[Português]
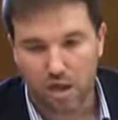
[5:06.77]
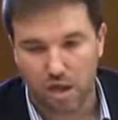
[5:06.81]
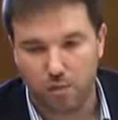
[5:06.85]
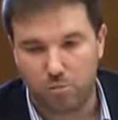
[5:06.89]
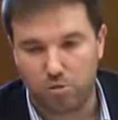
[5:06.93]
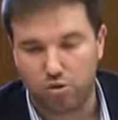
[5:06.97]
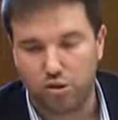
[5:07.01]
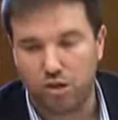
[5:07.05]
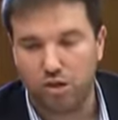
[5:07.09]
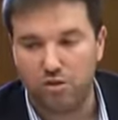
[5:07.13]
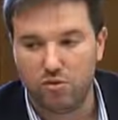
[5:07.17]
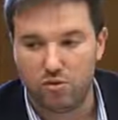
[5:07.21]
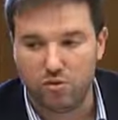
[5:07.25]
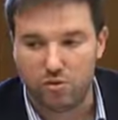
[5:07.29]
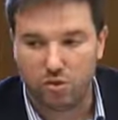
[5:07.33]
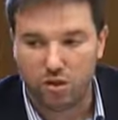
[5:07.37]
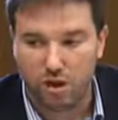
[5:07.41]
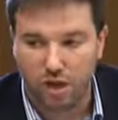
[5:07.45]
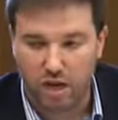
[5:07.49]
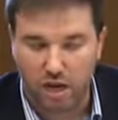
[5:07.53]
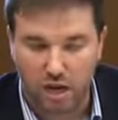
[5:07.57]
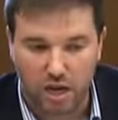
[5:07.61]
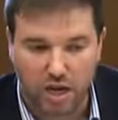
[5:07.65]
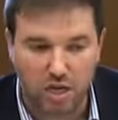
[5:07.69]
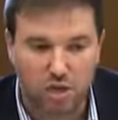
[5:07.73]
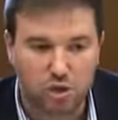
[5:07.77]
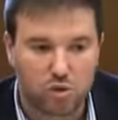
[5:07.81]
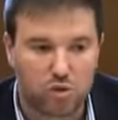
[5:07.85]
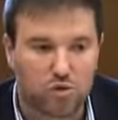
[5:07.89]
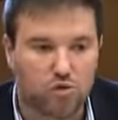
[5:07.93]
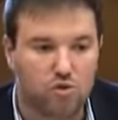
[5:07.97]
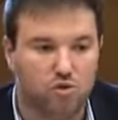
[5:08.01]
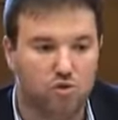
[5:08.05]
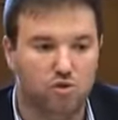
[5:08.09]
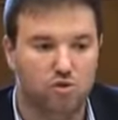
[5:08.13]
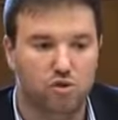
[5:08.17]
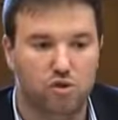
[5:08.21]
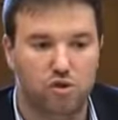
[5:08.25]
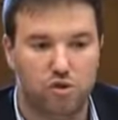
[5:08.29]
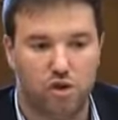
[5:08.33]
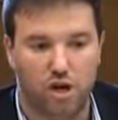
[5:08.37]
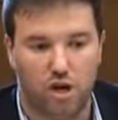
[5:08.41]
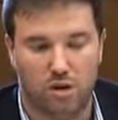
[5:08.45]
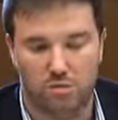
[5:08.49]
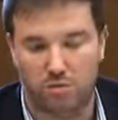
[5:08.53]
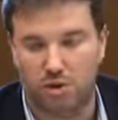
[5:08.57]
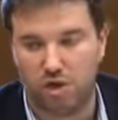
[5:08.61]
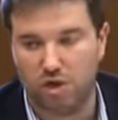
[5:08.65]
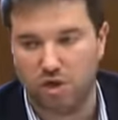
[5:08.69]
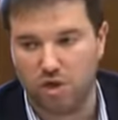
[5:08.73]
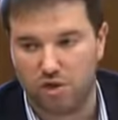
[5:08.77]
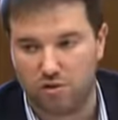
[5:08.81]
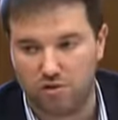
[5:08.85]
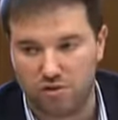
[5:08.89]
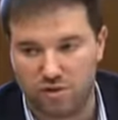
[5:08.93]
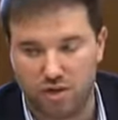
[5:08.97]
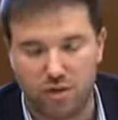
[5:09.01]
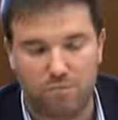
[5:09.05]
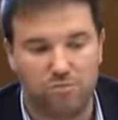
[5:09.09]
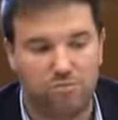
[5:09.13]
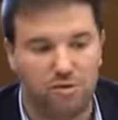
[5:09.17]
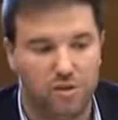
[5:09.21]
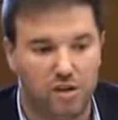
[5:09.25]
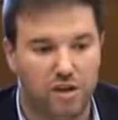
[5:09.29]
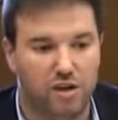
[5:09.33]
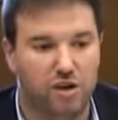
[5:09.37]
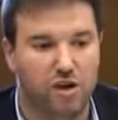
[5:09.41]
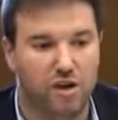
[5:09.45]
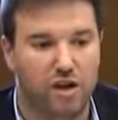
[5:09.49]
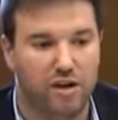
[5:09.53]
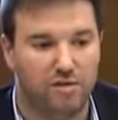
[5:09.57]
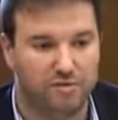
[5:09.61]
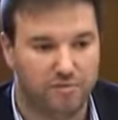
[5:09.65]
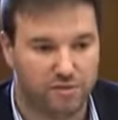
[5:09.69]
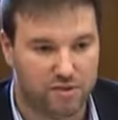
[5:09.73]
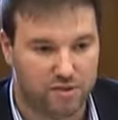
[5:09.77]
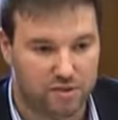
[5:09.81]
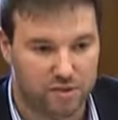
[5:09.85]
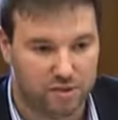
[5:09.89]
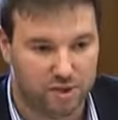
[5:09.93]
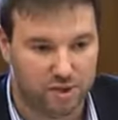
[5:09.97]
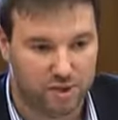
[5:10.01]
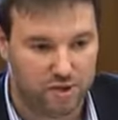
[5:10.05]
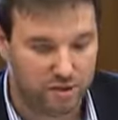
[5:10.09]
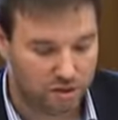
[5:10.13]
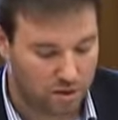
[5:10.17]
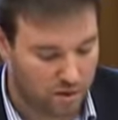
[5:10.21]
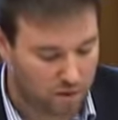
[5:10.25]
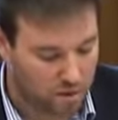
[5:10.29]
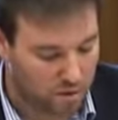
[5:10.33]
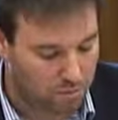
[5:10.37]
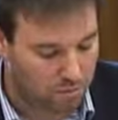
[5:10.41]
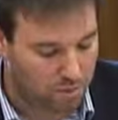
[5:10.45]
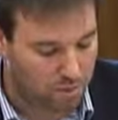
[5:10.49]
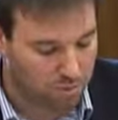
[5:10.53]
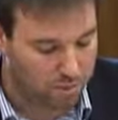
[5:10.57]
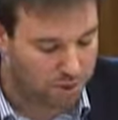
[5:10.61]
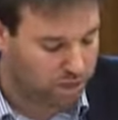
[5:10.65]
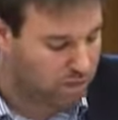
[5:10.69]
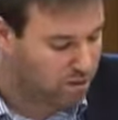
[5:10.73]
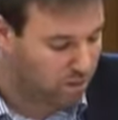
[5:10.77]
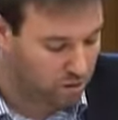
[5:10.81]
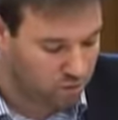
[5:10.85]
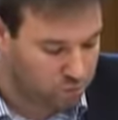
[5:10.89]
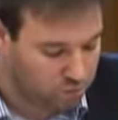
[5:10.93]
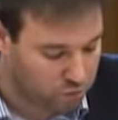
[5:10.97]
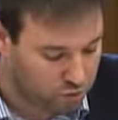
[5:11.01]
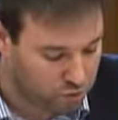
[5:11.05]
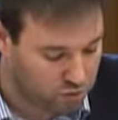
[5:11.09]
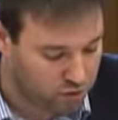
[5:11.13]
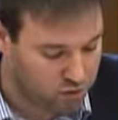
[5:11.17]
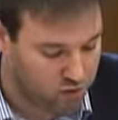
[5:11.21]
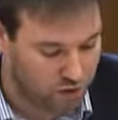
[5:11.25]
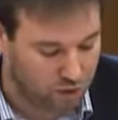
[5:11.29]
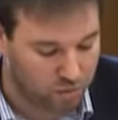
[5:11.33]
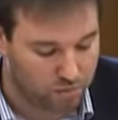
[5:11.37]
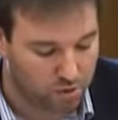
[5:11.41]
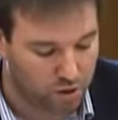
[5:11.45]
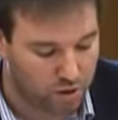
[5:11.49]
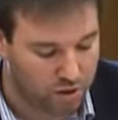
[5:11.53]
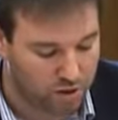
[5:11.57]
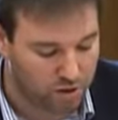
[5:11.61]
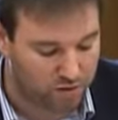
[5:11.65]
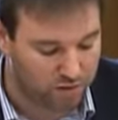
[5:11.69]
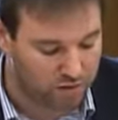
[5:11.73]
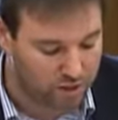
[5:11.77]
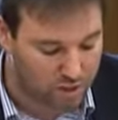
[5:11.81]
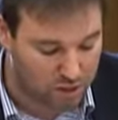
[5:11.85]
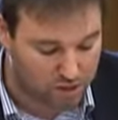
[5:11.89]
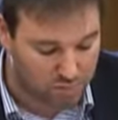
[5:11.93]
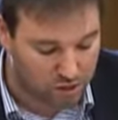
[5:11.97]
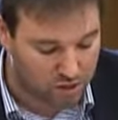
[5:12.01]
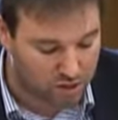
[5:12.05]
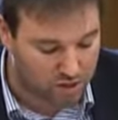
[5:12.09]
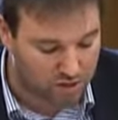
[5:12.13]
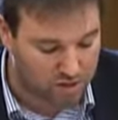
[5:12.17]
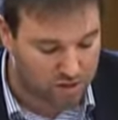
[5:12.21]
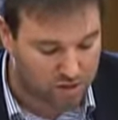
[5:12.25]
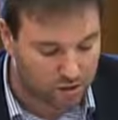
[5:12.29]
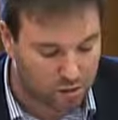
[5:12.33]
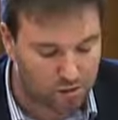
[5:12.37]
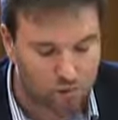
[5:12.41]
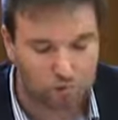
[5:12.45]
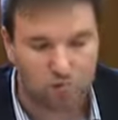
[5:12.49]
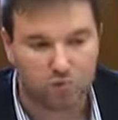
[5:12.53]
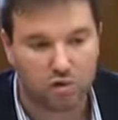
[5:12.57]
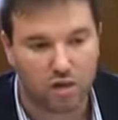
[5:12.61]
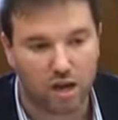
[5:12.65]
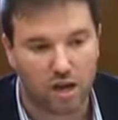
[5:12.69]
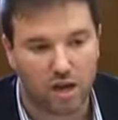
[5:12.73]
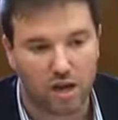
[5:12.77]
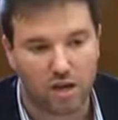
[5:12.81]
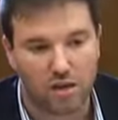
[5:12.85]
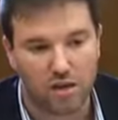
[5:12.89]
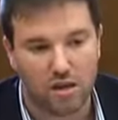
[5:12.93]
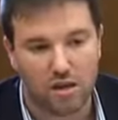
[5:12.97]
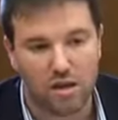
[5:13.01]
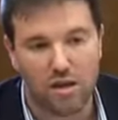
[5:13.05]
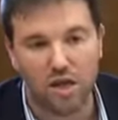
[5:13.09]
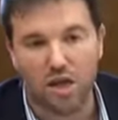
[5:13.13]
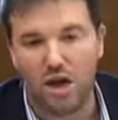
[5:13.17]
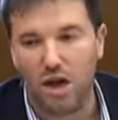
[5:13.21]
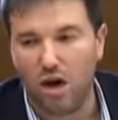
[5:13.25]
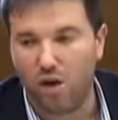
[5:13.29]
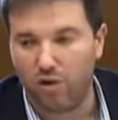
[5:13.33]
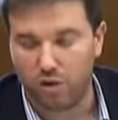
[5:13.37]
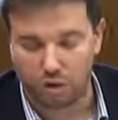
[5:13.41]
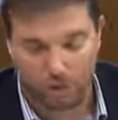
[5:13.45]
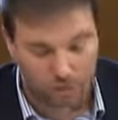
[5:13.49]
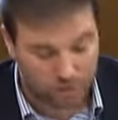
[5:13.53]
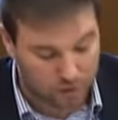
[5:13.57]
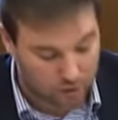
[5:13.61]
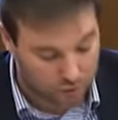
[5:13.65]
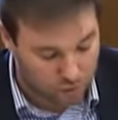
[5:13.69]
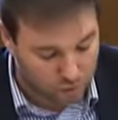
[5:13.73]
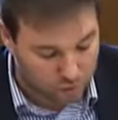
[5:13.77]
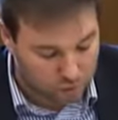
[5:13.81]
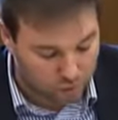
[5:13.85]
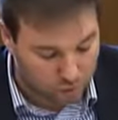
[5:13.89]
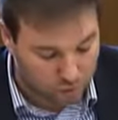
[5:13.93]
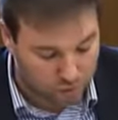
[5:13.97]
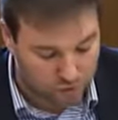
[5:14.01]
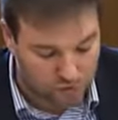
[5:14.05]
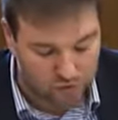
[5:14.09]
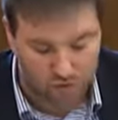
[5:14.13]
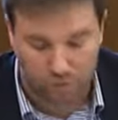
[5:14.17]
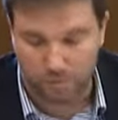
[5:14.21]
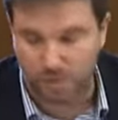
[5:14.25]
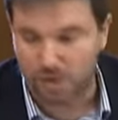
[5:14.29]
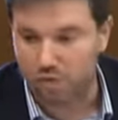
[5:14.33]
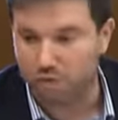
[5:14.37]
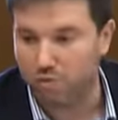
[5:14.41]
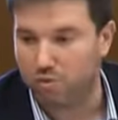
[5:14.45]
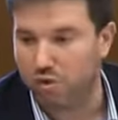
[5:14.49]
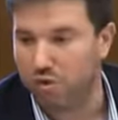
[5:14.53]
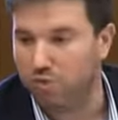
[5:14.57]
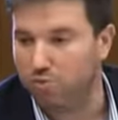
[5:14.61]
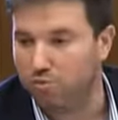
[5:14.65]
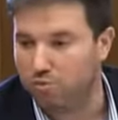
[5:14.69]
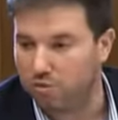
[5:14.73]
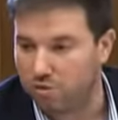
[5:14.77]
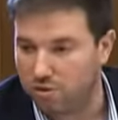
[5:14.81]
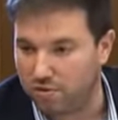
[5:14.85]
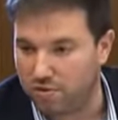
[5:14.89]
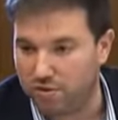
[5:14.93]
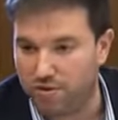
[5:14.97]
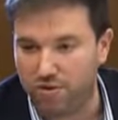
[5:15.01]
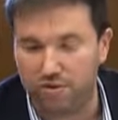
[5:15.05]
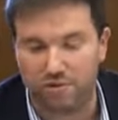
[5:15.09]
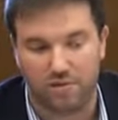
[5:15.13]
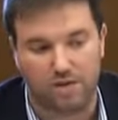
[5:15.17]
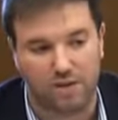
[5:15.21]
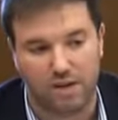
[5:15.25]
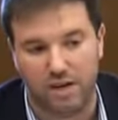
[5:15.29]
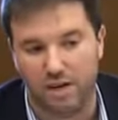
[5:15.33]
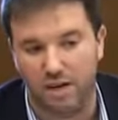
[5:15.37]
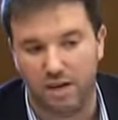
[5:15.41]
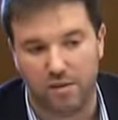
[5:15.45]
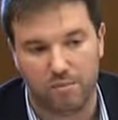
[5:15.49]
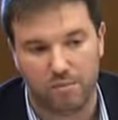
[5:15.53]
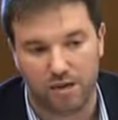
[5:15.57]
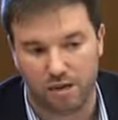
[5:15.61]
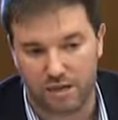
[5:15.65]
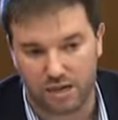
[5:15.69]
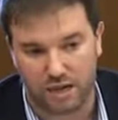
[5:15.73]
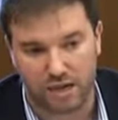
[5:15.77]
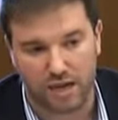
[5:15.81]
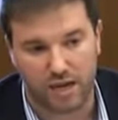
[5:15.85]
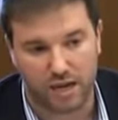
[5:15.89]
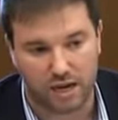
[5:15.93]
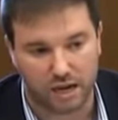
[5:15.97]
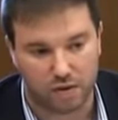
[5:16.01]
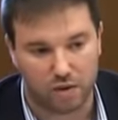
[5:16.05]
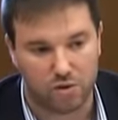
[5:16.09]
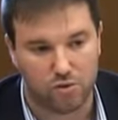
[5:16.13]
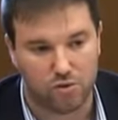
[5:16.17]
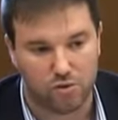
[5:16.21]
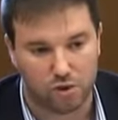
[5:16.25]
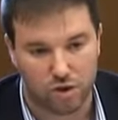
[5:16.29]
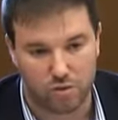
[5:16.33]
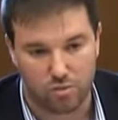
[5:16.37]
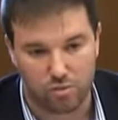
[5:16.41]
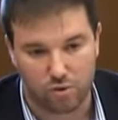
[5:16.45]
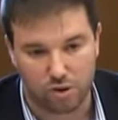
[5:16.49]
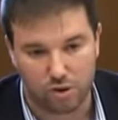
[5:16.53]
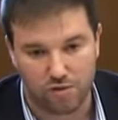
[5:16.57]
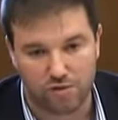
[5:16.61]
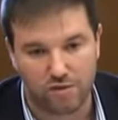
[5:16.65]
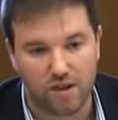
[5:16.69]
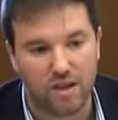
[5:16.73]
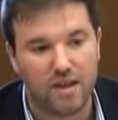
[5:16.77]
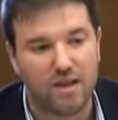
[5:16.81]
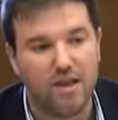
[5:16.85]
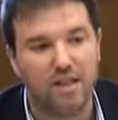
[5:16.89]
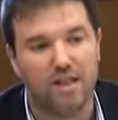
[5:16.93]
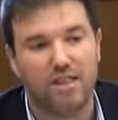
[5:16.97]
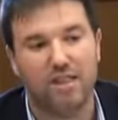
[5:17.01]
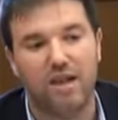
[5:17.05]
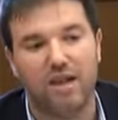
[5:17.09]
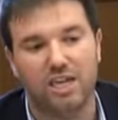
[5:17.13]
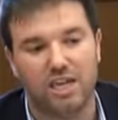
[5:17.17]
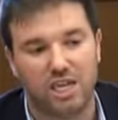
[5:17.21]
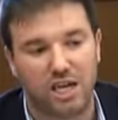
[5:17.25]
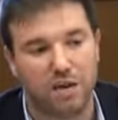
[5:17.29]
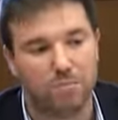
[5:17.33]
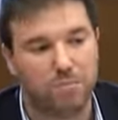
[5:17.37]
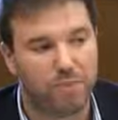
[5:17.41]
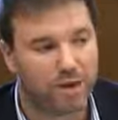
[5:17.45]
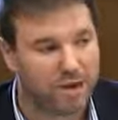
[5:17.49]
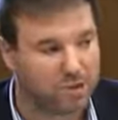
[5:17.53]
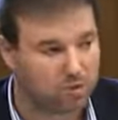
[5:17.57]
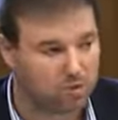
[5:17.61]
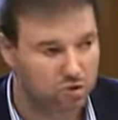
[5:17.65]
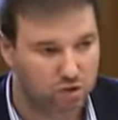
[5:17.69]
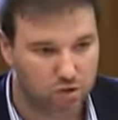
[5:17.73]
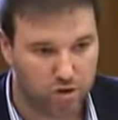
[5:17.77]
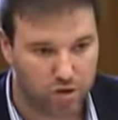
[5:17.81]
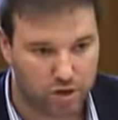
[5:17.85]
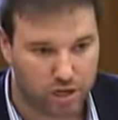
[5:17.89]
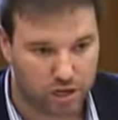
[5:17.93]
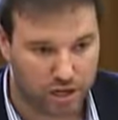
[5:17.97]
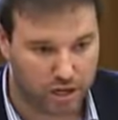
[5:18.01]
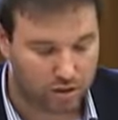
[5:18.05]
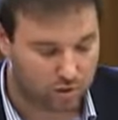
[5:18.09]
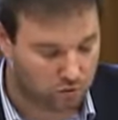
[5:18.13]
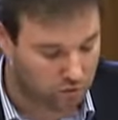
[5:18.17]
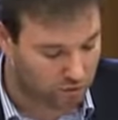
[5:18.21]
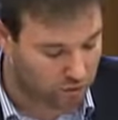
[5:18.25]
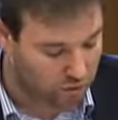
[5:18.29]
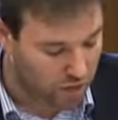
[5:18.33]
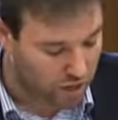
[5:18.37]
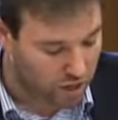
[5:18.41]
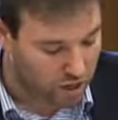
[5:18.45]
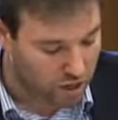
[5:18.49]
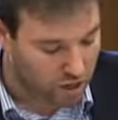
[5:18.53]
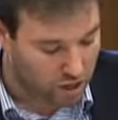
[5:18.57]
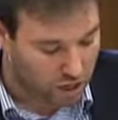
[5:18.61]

E, portanto, este conjunto de normas que nós estamos agora a fazer permitem, por exemplo, ao nível da prestação social, ao nível do reconhecimento do tempo de serviço, designadamente a carreira contributiva, dar já passos concretos.